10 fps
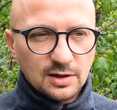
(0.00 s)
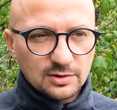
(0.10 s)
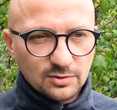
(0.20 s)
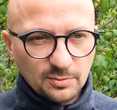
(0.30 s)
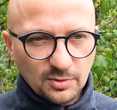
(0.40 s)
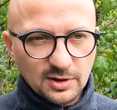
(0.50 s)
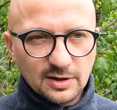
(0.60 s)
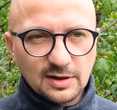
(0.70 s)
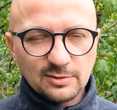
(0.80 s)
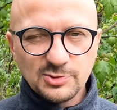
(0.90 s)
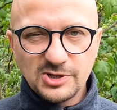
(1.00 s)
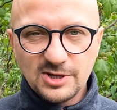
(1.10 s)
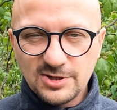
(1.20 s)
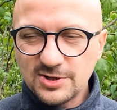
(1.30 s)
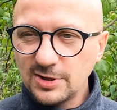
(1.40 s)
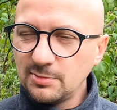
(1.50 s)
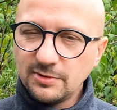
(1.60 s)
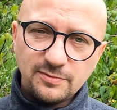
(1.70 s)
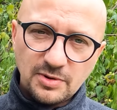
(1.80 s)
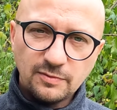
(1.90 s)
który polega na tym, że się
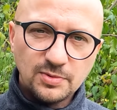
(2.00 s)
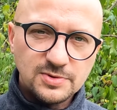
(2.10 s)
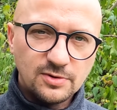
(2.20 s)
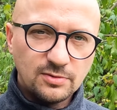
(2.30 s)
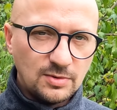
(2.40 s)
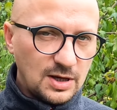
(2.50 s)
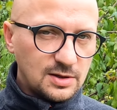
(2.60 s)
cieszymy wbrew pozorom